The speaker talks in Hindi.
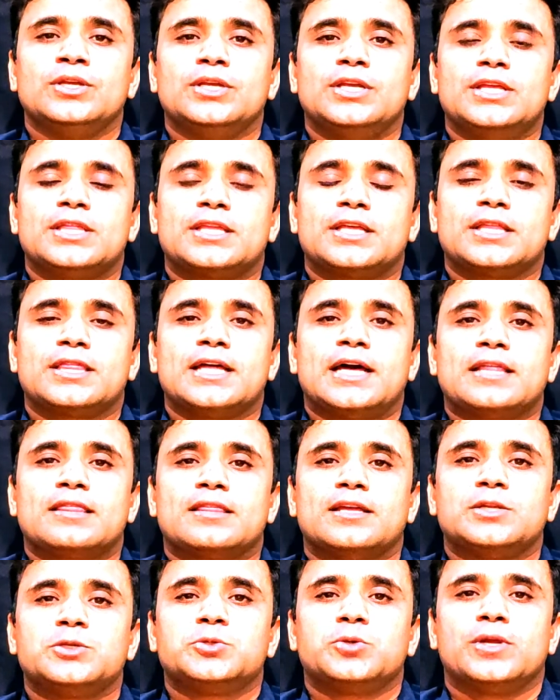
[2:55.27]
इसके साथ
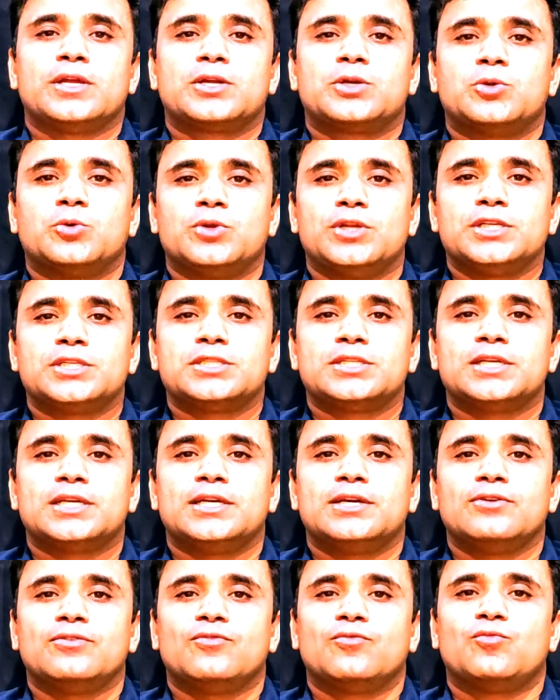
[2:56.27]
साथ जो एक टूरिस्ट
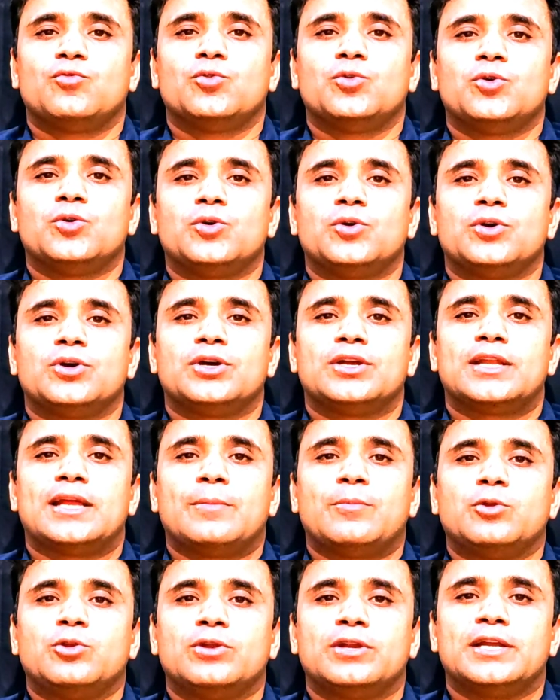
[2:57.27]
है वो
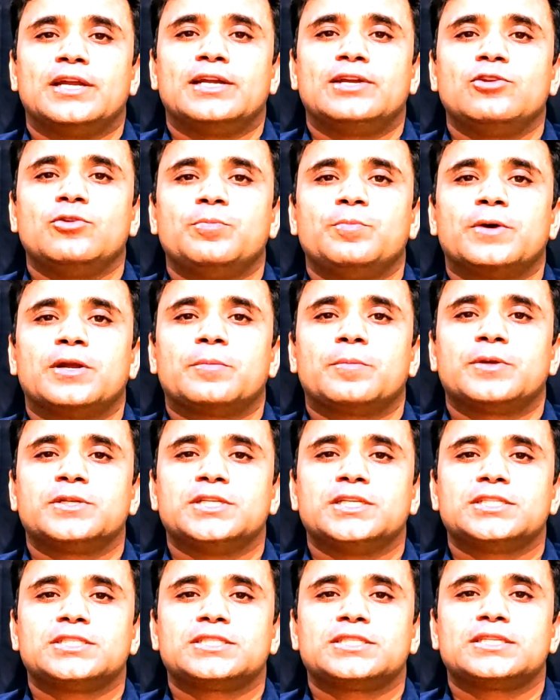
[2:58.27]
रेम्यूनरेटिव
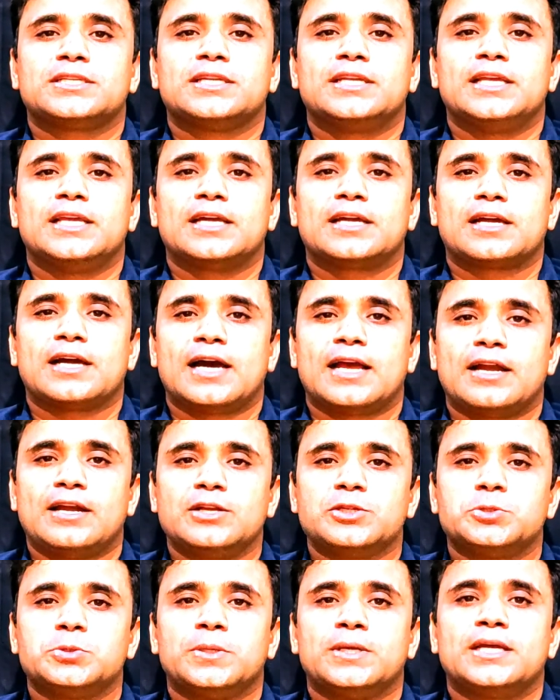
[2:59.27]
पर्पजेस के
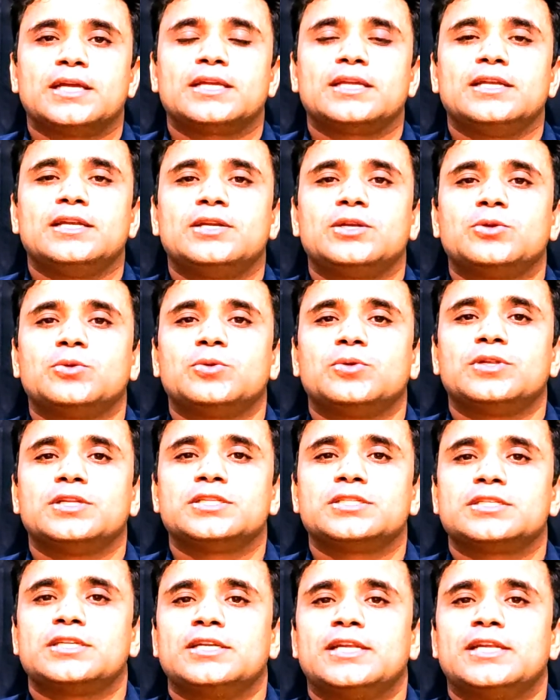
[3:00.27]
कारण जो है कि टूरिस्ट